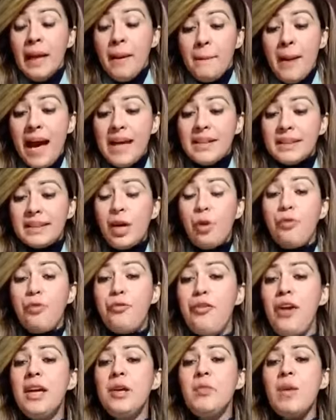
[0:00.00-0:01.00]
mas eu
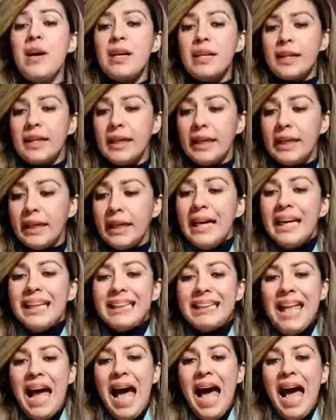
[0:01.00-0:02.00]
venho aqui
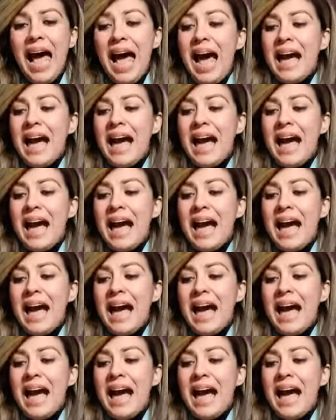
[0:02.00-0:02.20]
dar